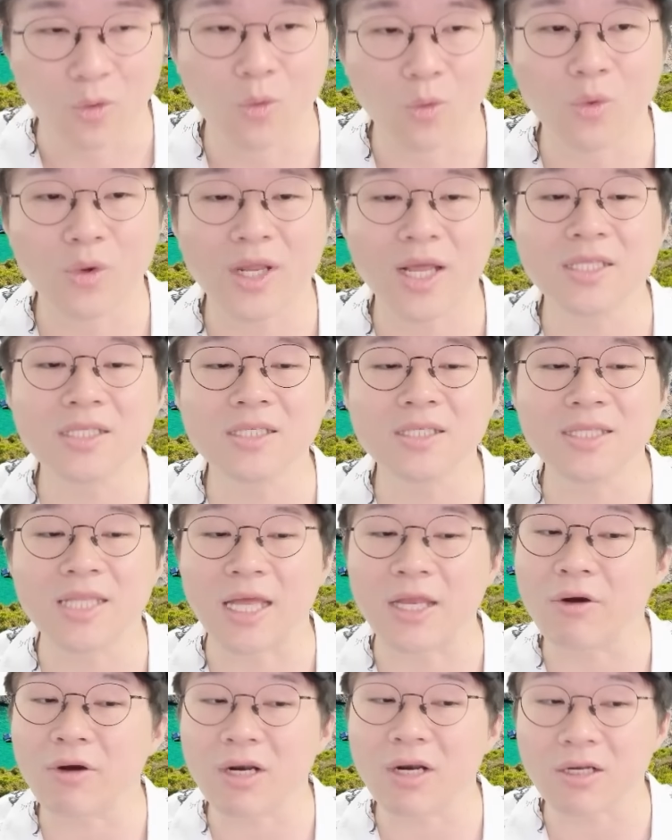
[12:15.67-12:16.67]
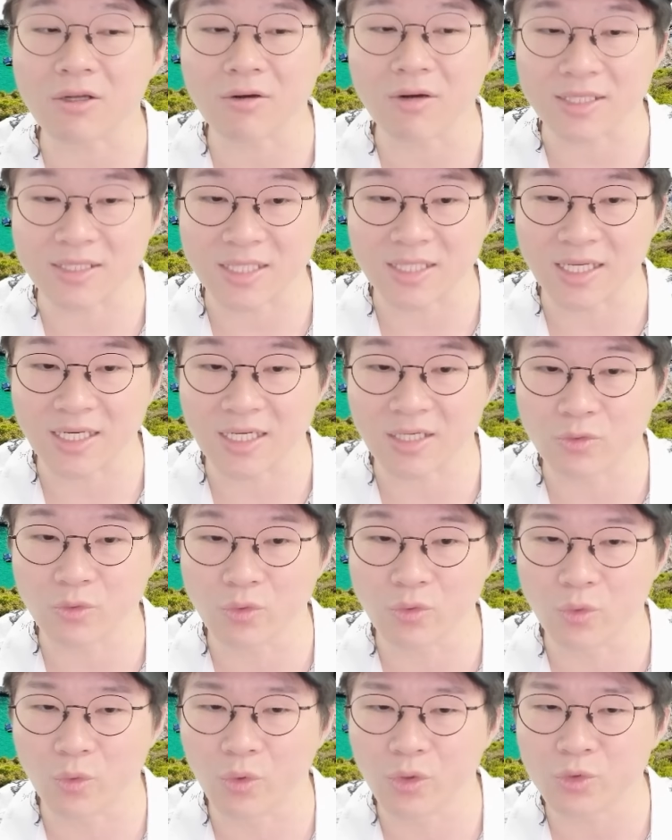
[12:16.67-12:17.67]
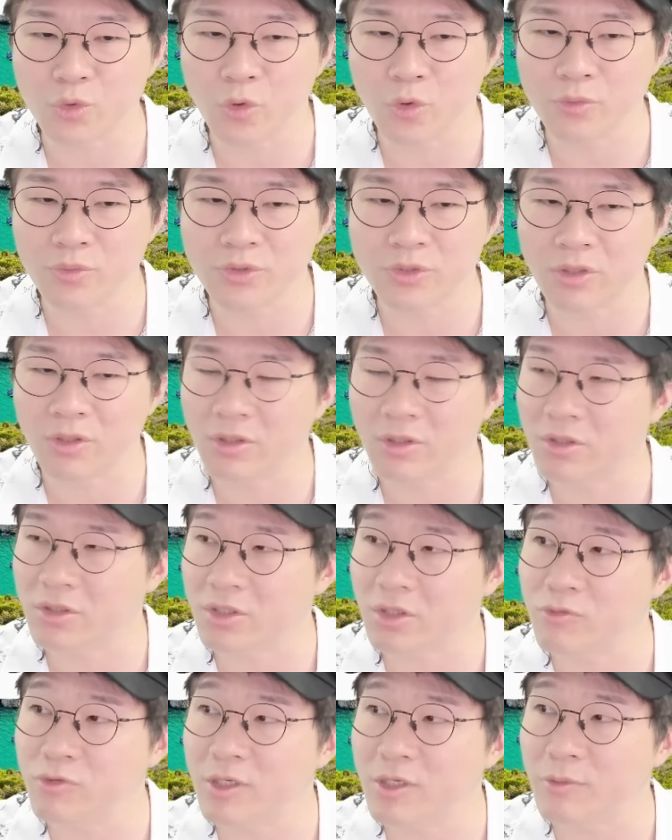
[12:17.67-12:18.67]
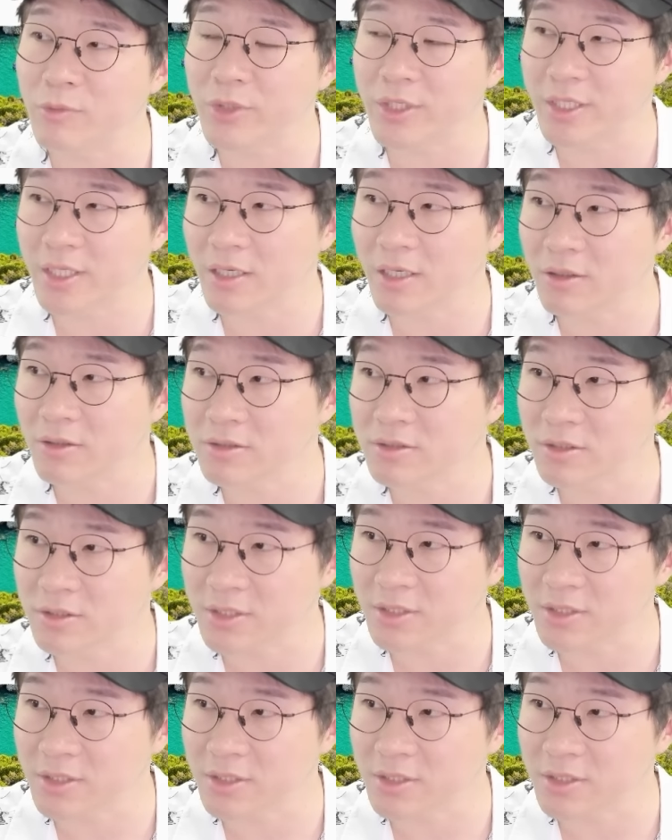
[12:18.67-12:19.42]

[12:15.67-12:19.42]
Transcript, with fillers: 올해는 내려갈 것 같다라고 올 초부터 WMO가 얘기했거든요.